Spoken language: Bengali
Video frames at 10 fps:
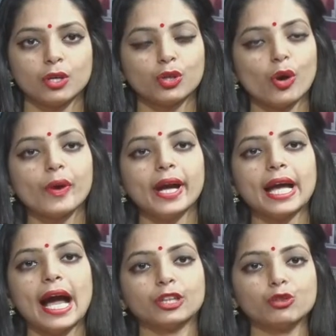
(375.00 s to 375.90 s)

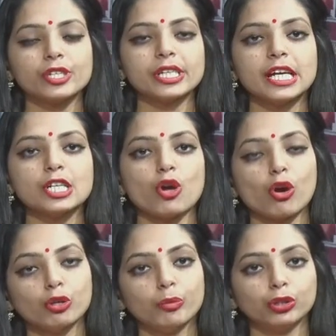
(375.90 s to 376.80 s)
নওগাঁয় আন্তজেলা
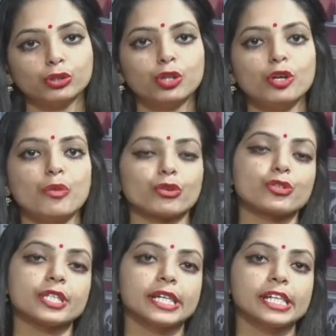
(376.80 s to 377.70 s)
সংঘবদ্ধ
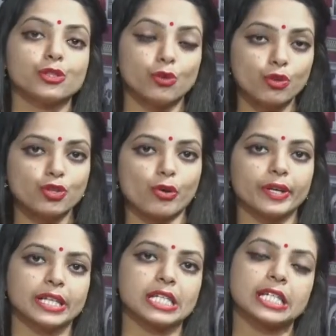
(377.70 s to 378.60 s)
মোটরসাইকেল চোর
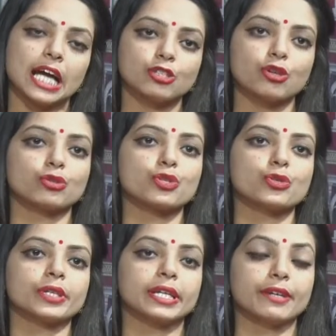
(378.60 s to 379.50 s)
চক্রের সাত
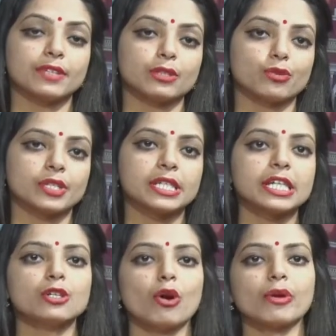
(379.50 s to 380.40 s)
সদস্যকে গ্রেফতার করেছে
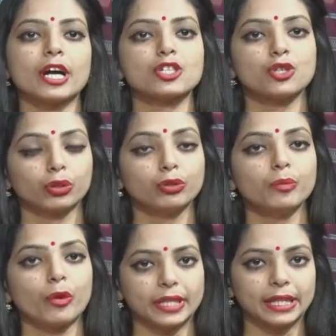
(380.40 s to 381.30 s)
নওগাঁ সদর
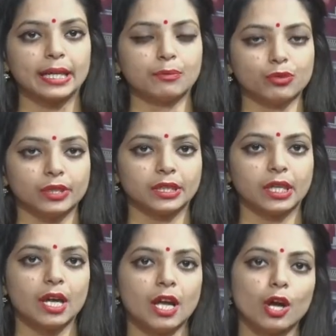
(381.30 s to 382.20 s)
মডেল থানা পুলিশ
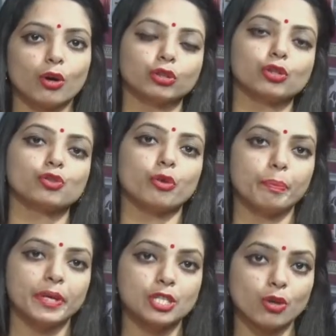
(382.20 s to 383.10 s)
গত
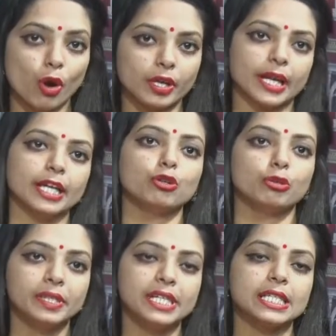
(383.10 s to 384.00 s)
চব্বিশ ঘন্টায়
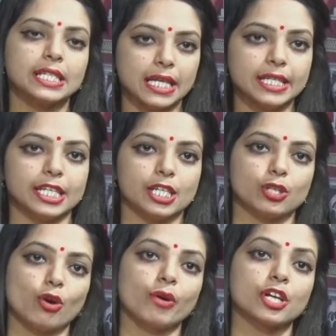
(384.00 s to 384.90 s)
অভিযান চালিয়ে
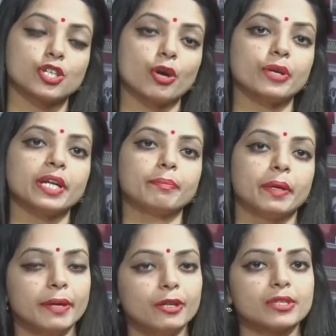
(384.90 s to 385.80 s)
নওগাঁ শহরের
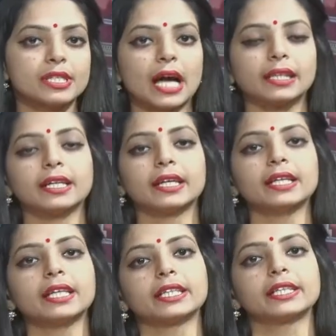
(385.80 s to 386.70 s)
বিভিন্ন স্থান
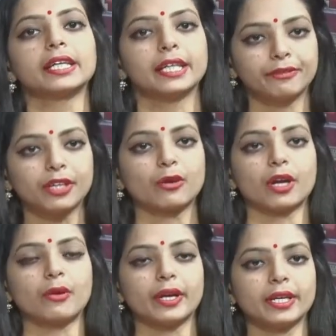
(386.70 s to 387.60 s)
থেকে তাদেরকে গ্রেফতার
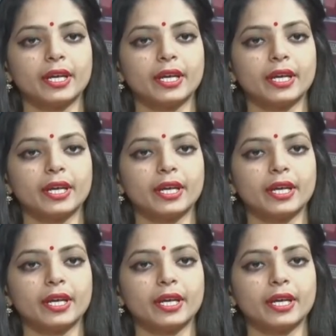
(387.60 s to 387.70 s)
করা হয়